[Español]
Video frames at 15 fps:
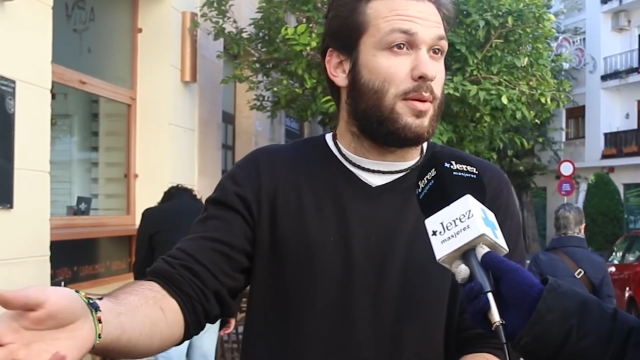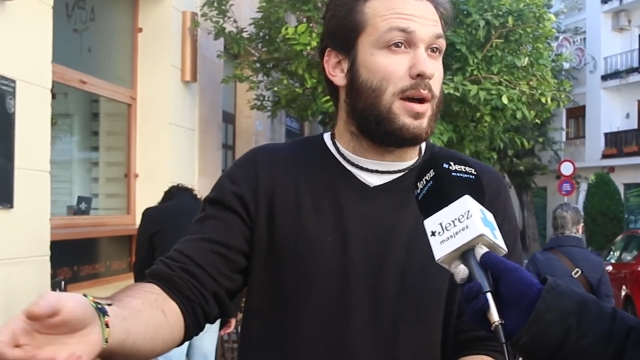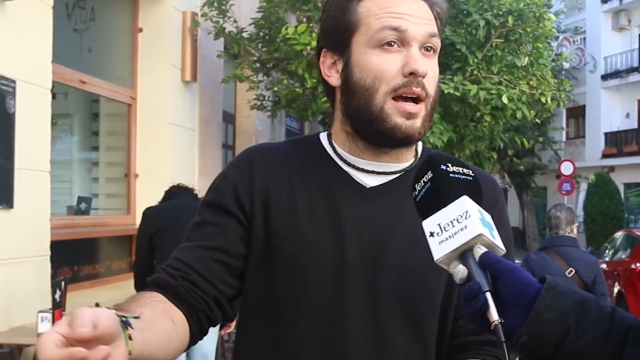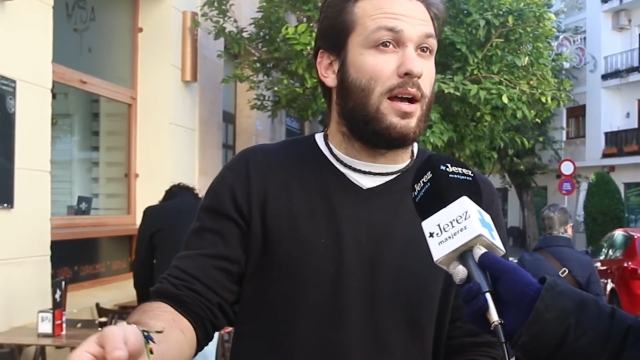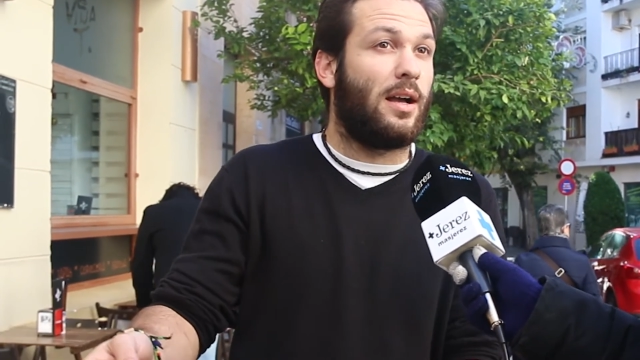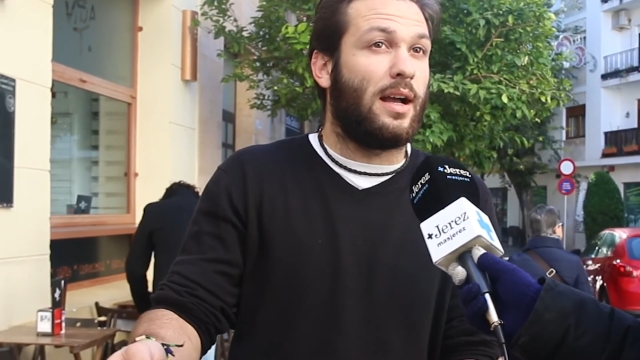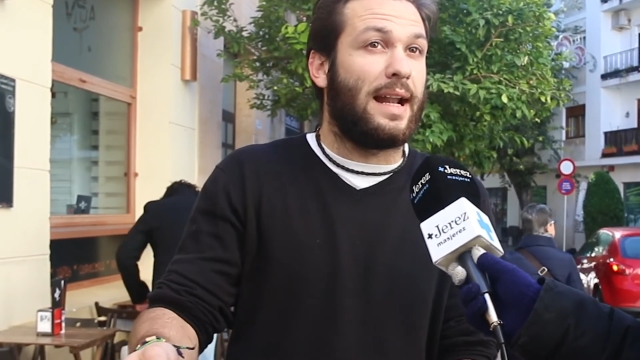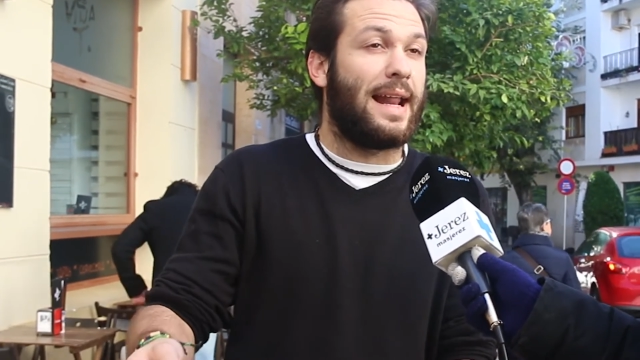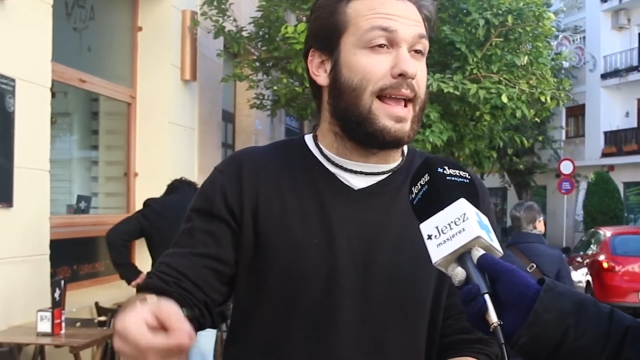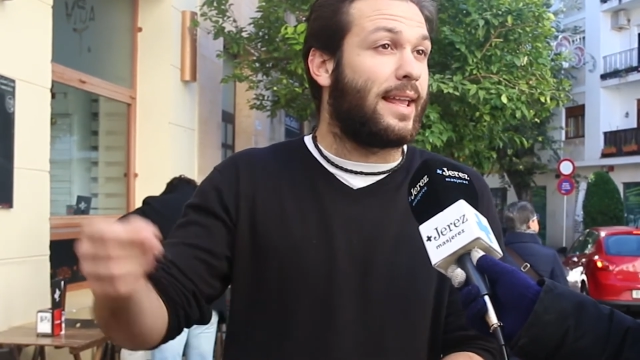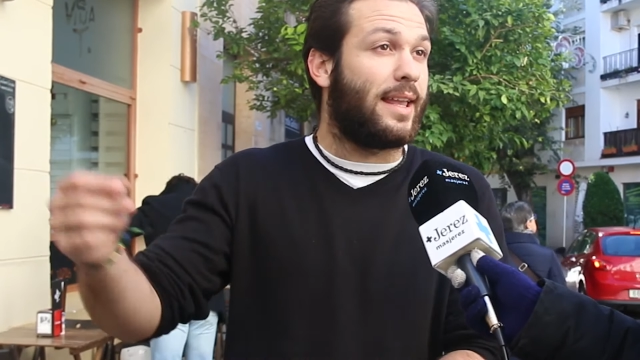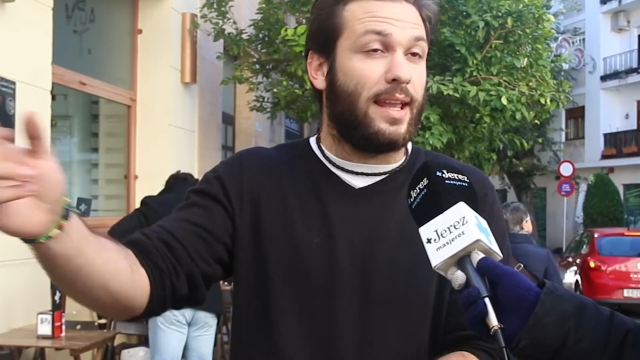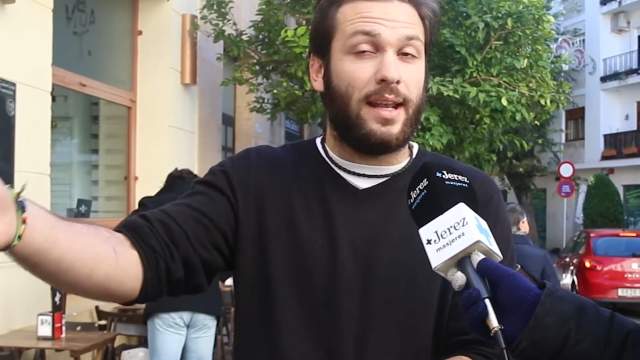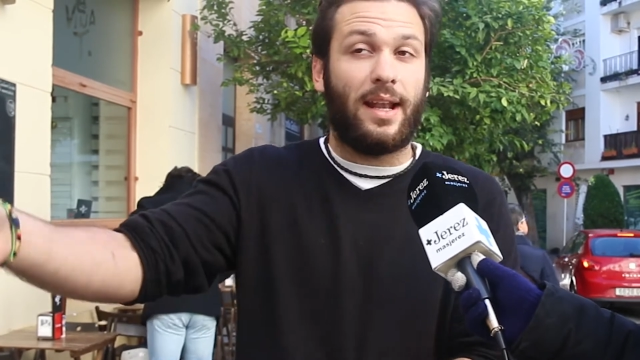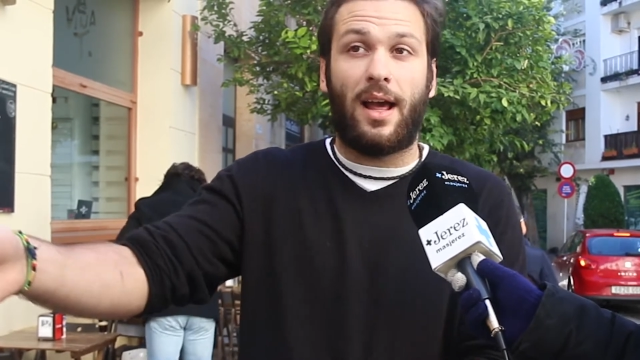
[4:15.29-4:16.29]
Van a la
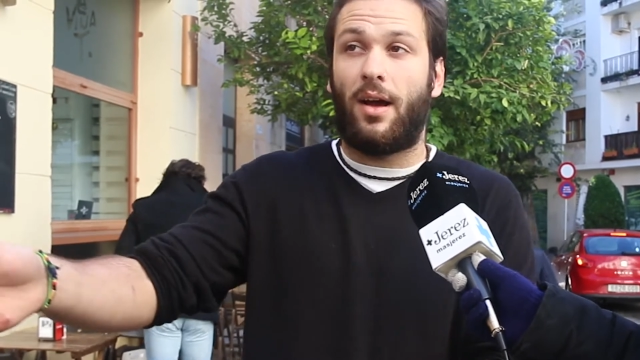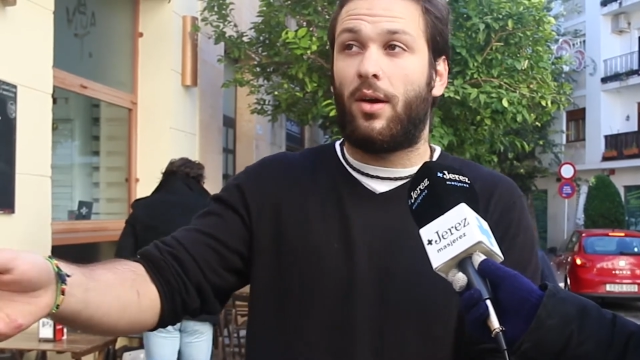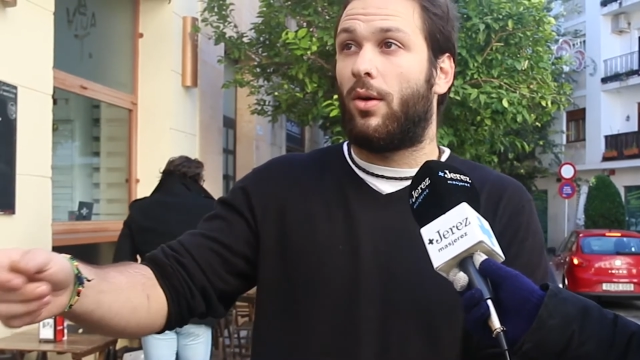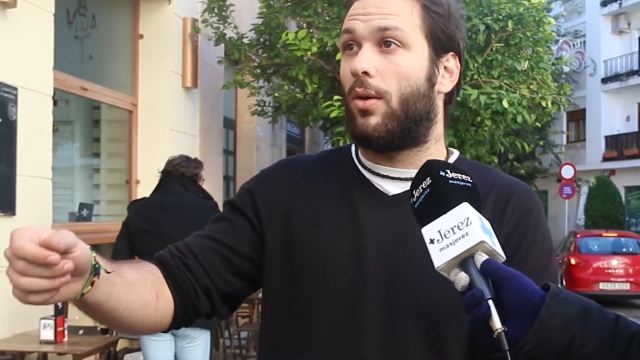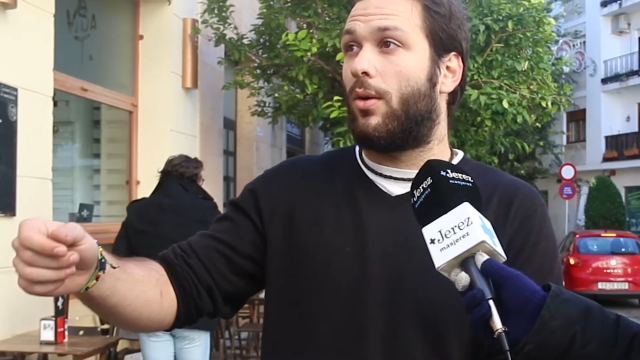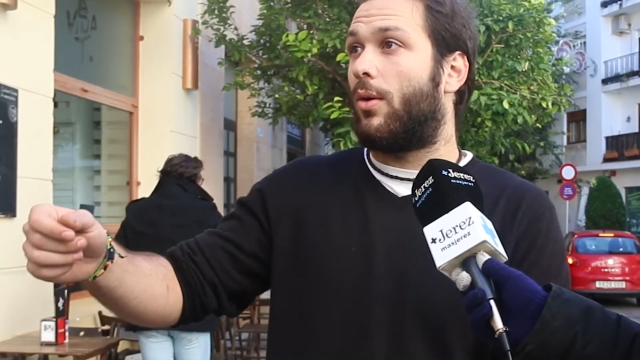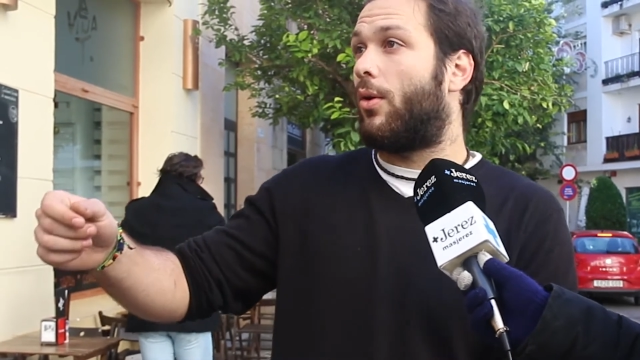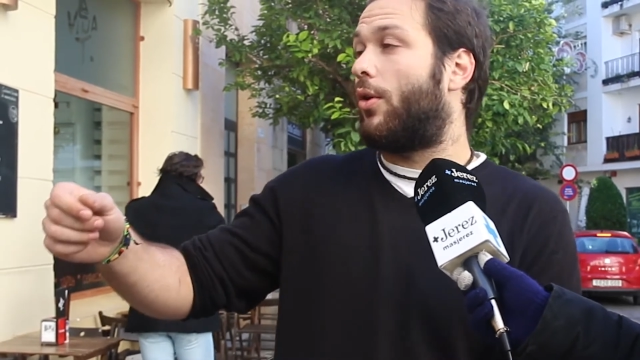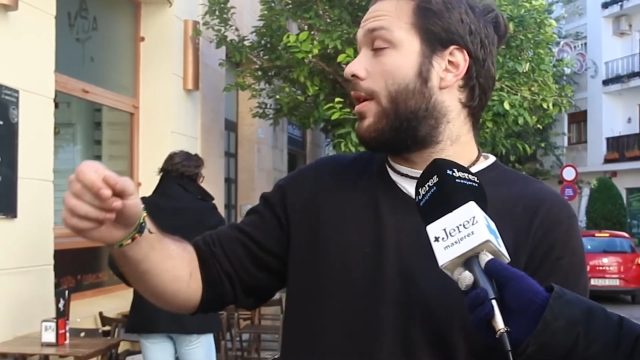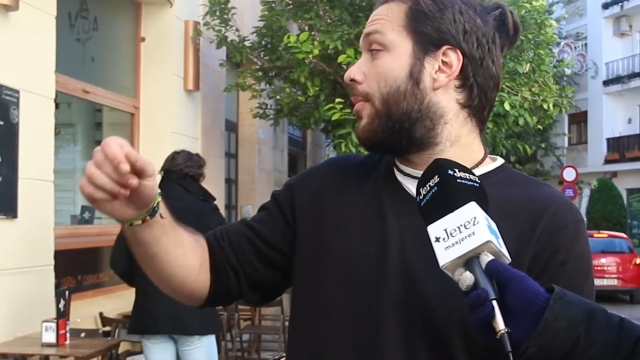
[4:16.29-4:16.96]
esquina o,